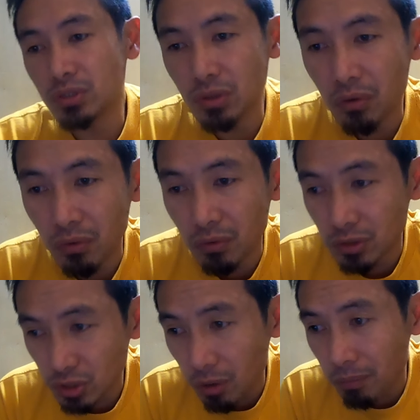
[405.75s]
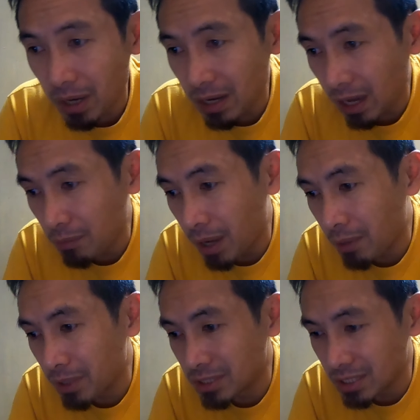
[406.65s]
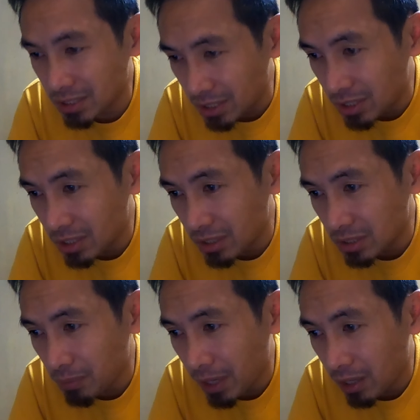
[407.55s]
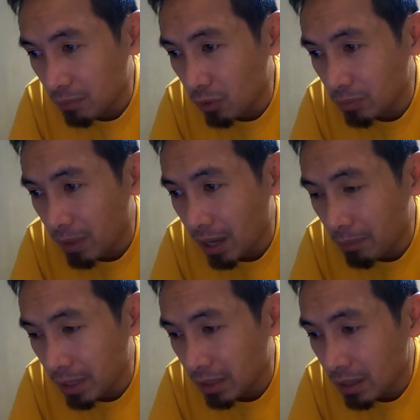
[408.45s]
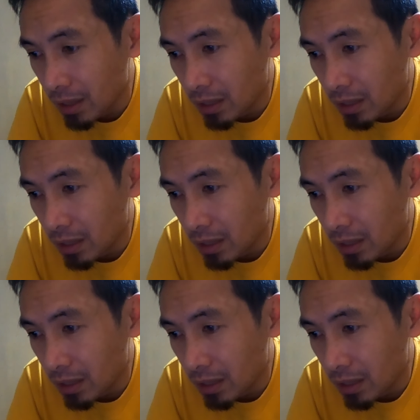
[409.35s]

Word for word: So, sobrang laki mga may. 6 digit yun si paring kabungot mga may.